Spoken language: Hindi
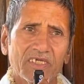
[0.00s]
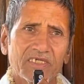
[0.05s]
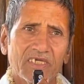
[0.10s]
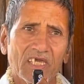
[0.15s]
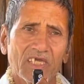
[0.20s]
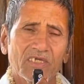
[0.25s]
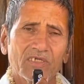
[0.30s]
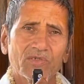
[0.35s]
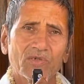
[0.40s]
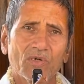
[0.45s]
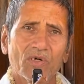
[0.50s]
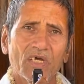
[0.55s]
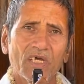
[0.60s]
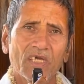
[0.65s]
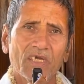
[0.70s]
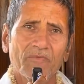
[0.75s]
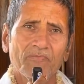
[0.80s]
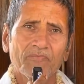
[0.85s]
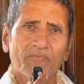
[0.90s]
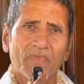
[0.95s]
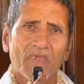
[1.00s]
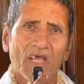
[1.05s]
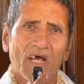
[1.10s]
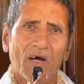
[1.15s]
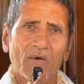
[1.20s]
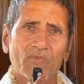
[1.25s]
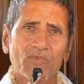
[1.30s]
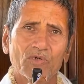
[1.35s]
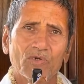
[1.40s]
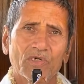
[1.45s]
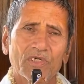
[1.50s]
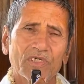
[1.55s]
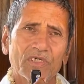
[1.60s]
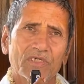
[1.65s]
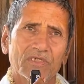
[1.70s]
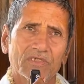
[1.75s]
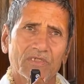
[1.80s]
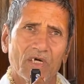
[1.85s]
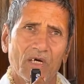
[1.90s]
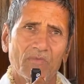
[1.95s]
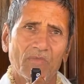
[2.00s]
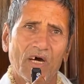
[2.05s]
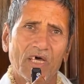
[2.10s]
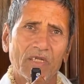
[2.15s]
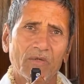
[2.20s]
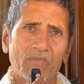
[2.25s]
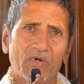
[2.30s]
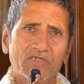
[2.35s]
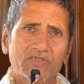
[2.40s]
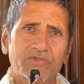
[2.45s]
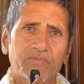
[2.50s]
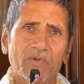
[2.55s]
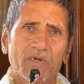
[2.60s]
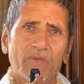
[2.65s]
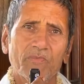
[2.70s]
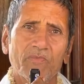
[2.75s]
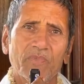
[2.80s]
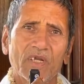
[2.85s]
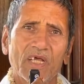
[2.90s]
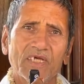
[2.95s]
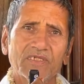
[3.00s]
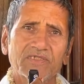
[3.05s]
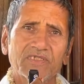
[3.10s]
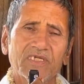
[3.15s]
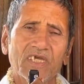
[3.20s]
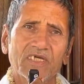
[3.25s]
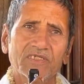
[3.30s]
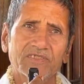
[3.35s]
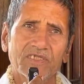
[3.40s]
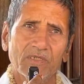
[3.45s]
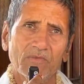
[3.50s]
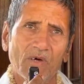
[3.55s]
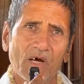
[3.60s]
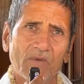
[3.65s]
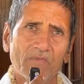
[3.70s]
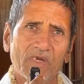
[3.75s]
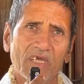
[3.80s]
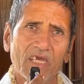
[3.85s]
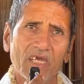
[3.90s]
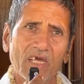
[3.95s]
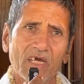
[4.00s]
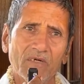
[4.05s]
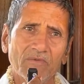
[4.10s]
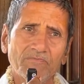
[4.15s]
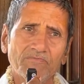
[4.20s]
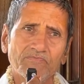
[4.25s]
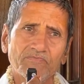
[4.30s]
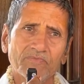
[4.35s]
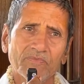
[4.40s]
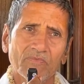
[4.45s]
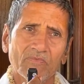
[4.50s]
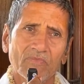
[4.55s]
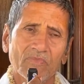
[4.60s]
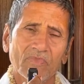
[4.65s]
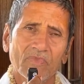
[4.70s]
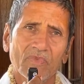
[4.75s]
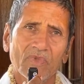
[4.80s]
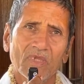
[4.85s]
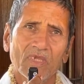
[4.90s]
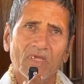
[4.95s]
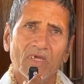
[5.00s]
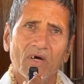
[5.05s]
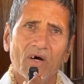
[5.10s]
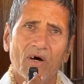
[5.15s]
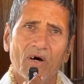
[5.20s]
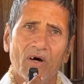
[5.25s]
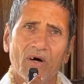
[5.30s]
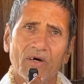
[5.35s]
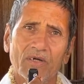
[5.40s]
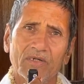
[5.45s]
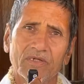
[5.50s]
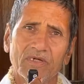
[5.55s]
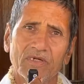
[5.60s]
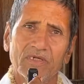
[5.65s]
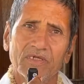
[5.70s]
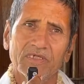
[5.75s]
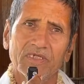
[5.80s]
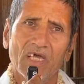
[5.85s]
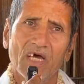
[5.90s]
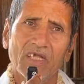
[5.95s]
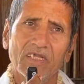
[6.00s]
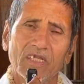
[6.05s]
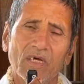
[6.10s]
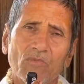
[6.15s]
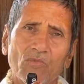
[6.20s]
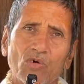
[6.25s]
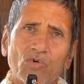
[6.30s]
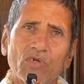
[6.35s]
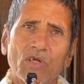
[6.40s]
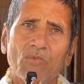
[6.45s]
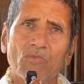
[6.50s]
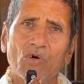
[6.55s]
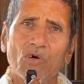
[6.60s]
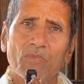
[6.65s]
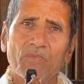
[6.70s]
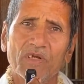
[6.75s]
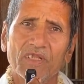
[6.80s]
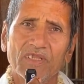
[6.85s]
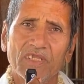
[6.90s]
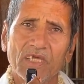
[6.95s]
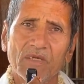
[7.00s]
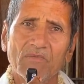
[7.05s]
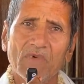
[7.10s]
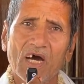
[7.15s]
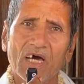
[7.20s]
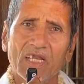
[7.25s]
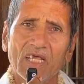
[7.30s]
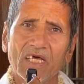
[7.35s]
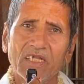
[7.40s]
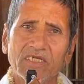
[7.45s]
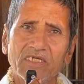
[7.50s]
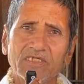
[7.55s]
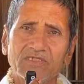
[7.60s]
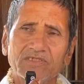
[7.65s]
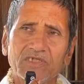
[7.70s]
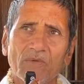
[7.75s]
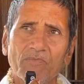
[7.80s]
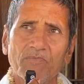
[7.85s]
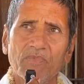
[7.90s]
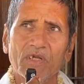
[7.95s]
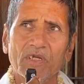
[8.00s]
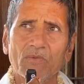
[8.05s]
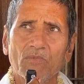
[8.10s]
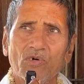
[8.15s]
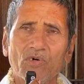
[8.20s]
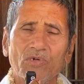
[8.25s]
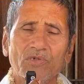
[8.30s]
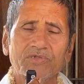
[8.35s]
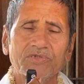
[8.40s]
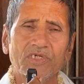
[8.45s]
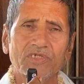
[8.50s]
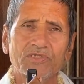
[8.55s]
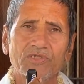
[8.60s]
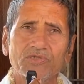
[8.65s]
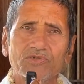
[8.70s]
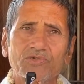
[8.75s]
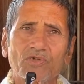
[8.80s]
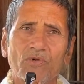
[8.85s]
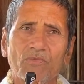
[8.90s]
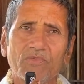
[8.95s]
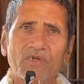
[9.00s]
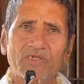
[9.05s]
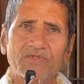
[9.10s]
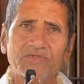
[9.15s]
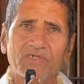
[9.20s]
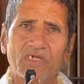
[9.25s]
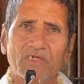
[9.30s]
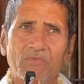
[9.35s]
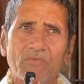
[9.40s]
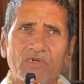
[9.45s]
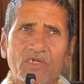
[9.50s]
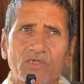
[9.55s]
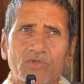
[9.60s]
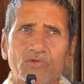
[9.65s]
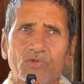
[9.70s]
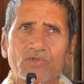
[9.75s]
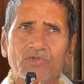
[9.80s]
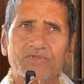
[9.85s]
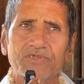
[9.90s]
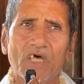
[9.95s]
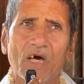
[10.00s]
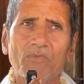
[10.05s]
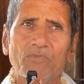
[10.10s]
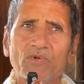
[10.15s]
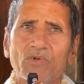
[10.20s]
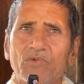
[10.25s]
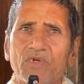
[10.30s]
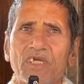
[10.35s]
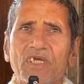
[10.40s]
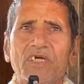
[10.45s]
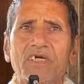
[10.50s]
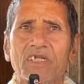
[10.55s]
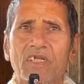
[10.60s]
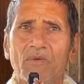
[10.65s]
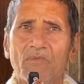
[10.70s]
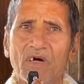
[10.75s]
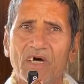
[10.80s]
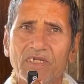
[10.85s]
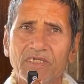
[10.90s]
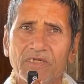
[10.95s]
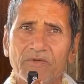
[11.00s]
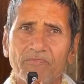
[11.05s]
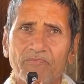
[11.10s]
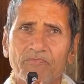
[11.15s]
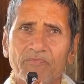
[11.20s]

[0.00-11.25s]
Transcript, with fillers: यहीं जो है हम जो हमारे वंश परंपरा से यहाँ सेवा में हैं हम और यहाँ नमो नमो वृंदे महारानी छप्पन भोग छतीसों व्यंजन बिन तुलसा प्रभु एक नमानी